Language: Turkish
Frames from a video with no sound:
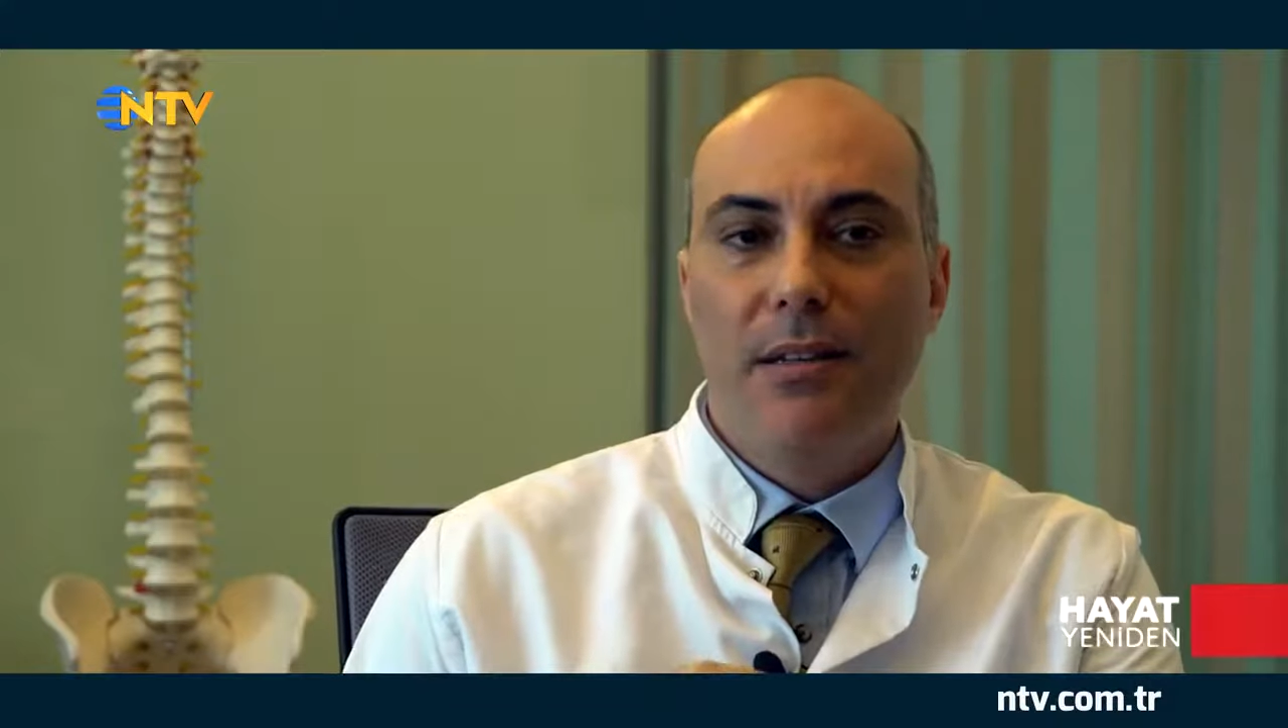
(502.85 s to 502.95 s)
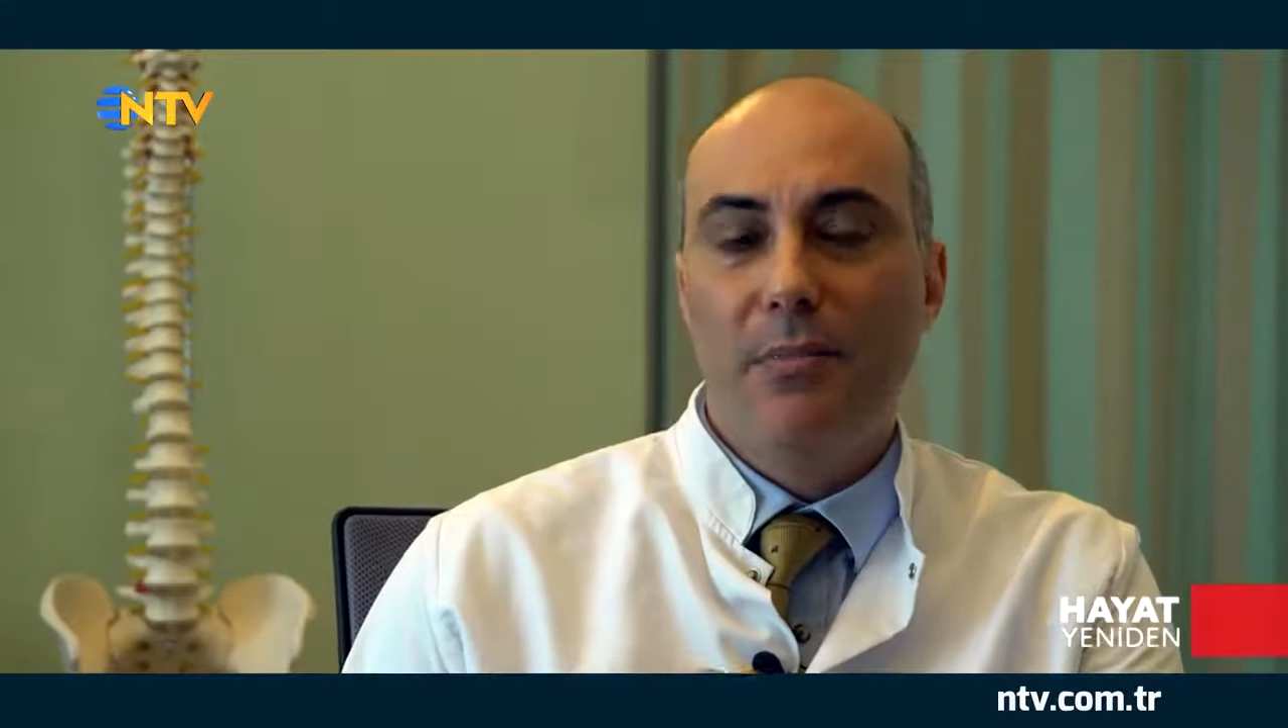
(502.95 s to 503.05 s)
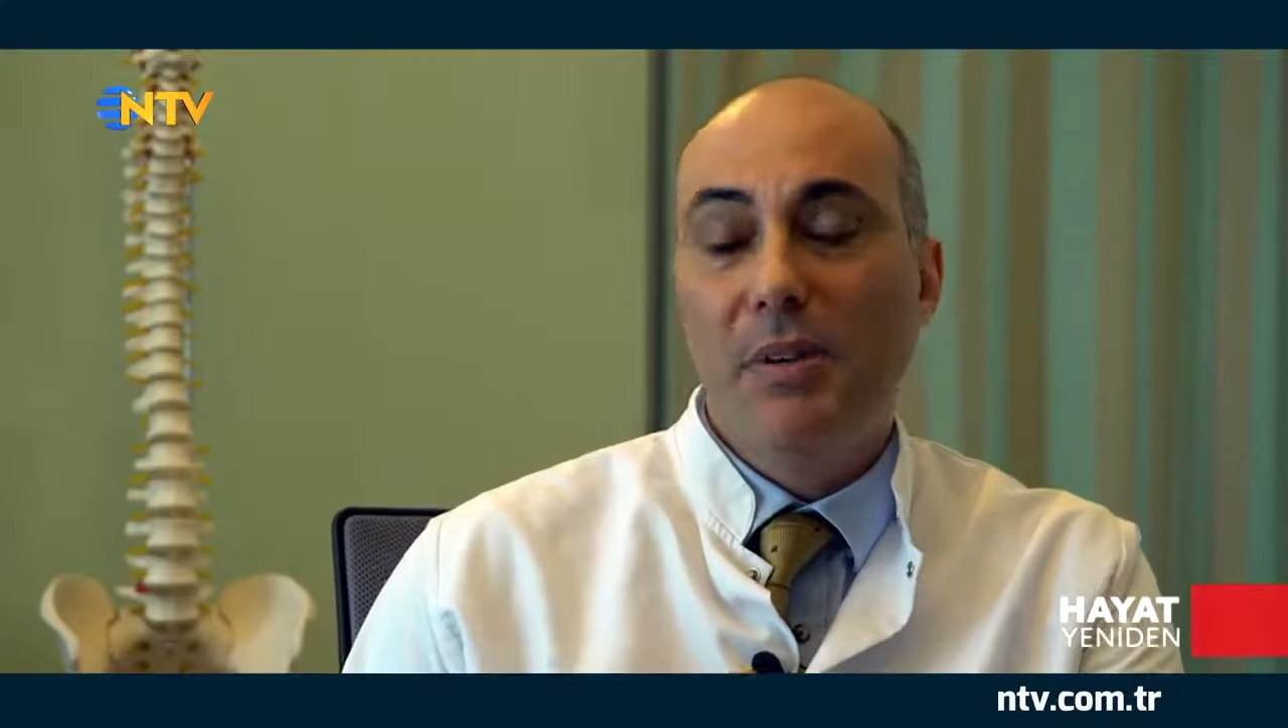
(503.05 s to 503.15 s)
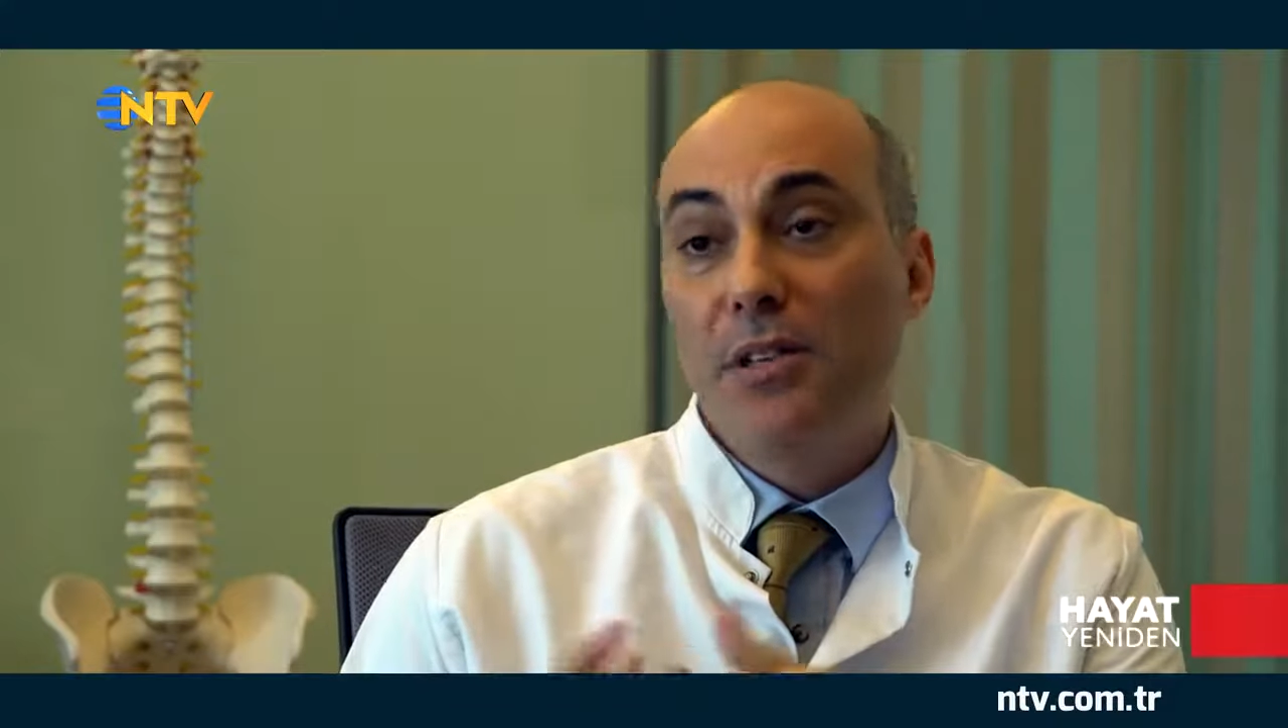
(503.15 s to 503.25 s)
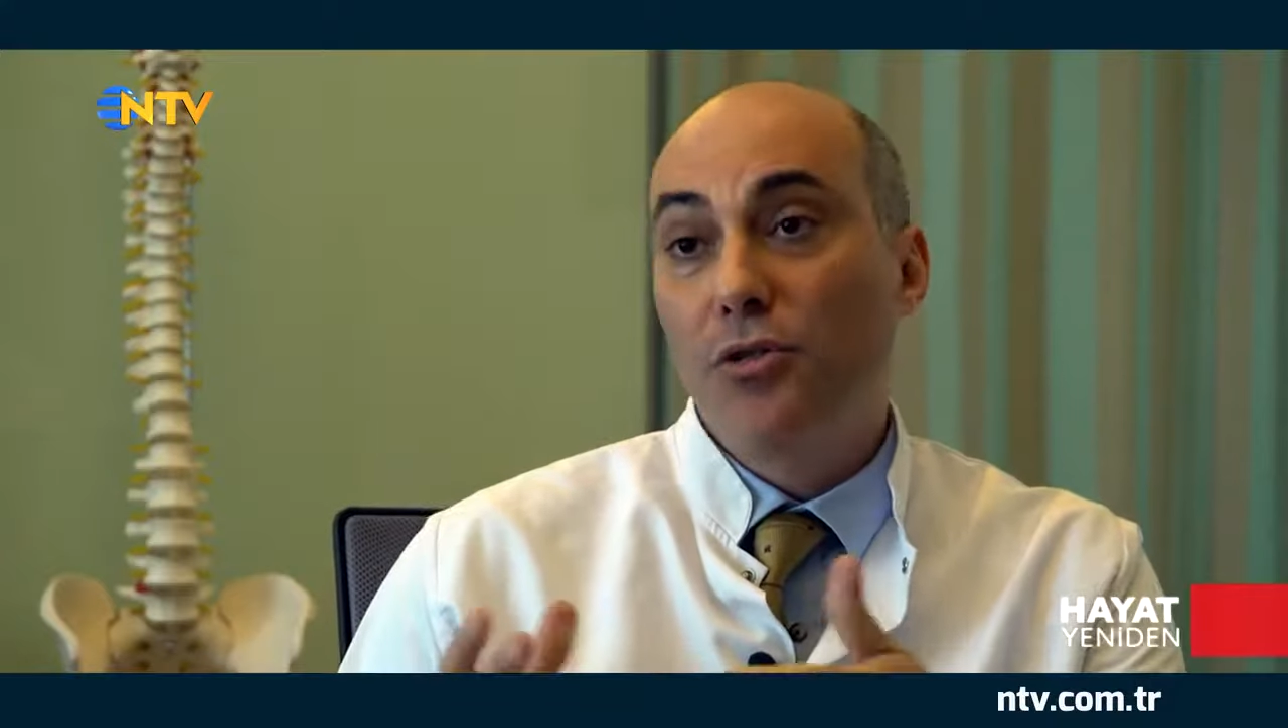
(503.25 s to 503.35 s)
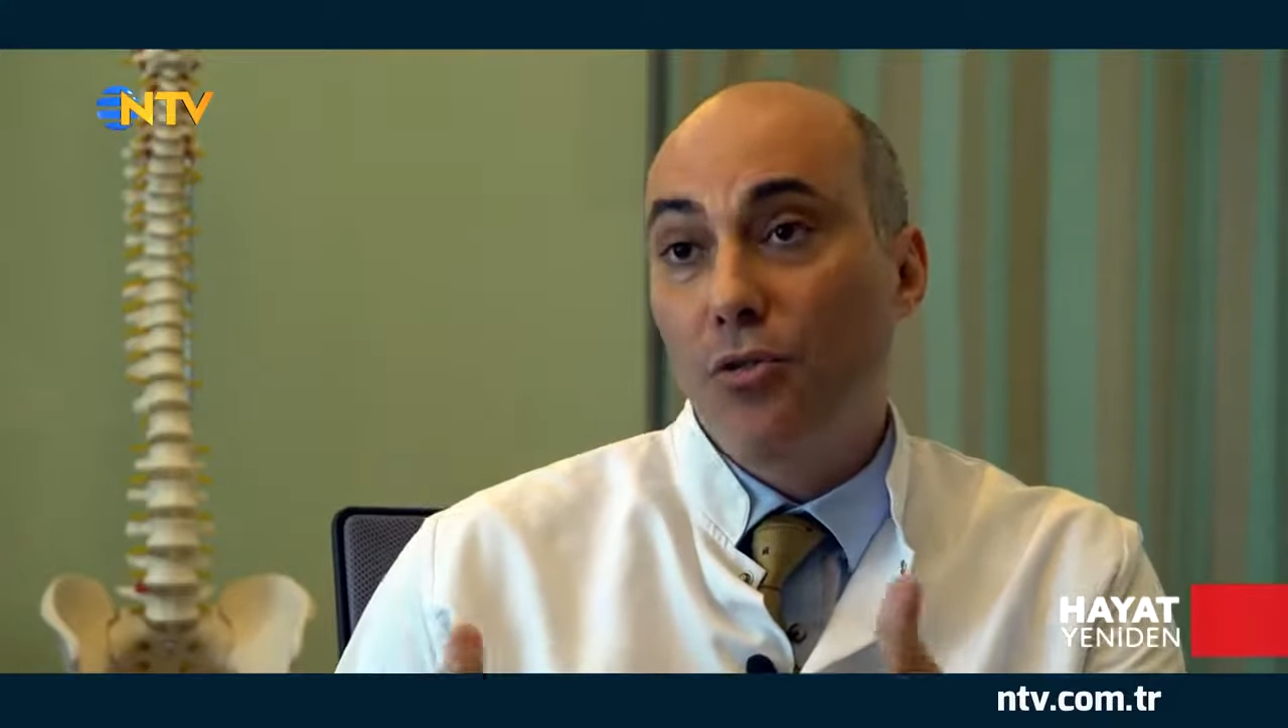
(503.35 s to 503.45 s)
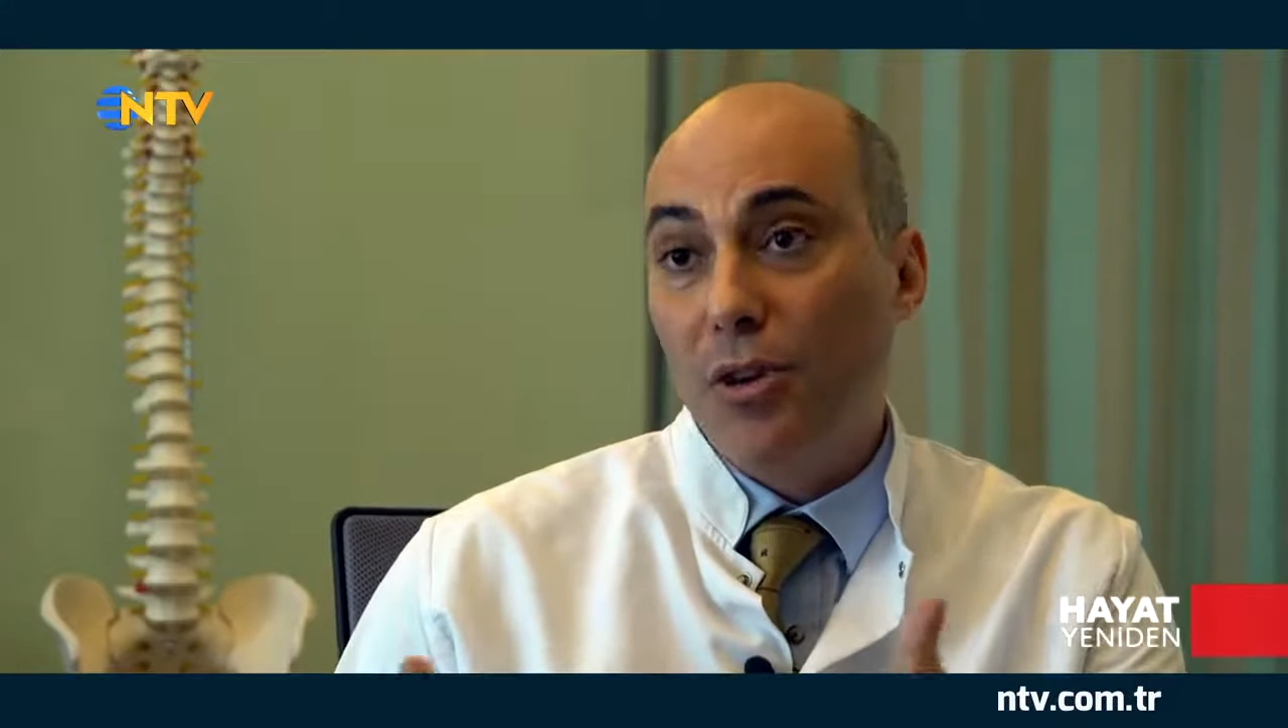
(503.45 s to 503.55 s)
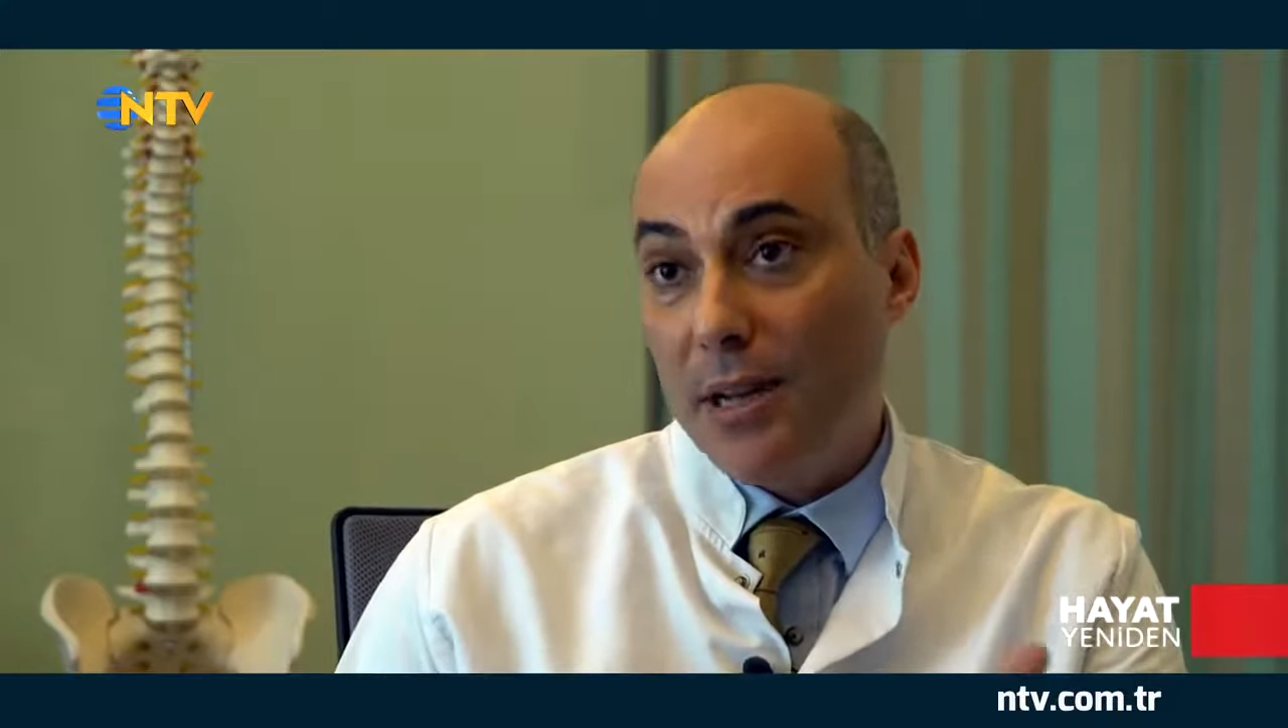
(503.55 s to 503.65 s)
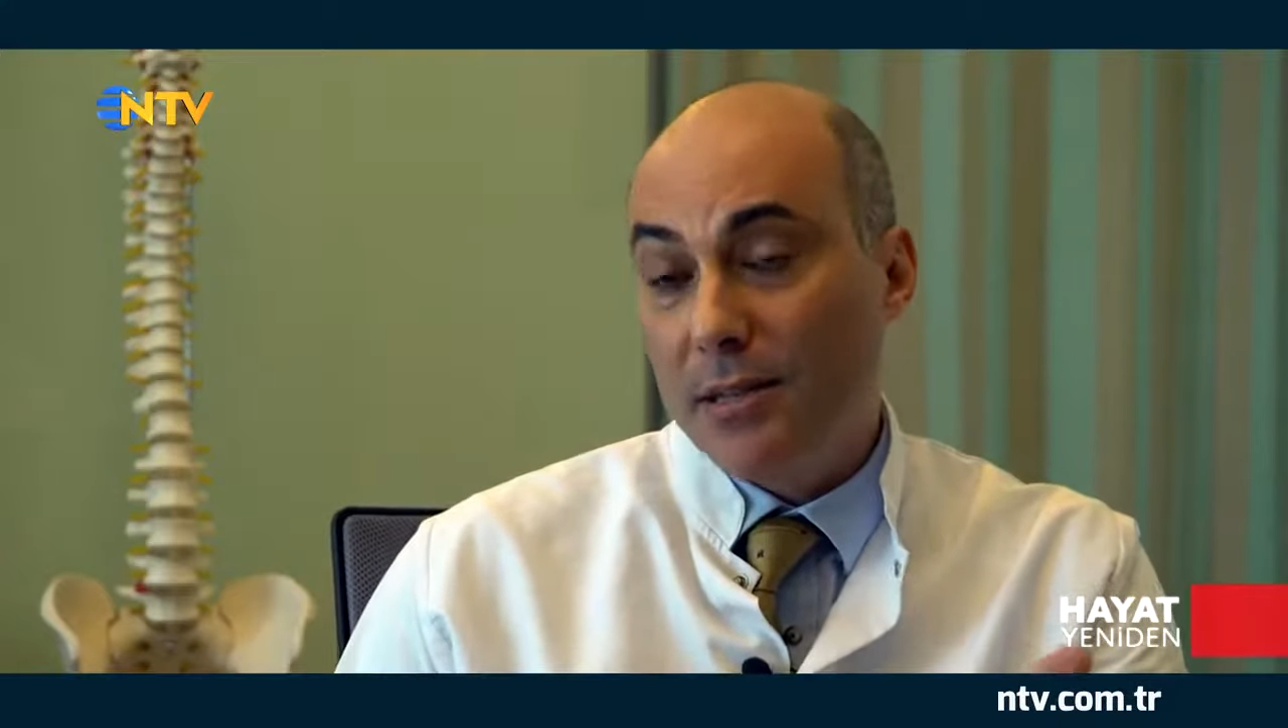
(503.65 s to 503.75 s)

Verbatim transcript: gitmesine çok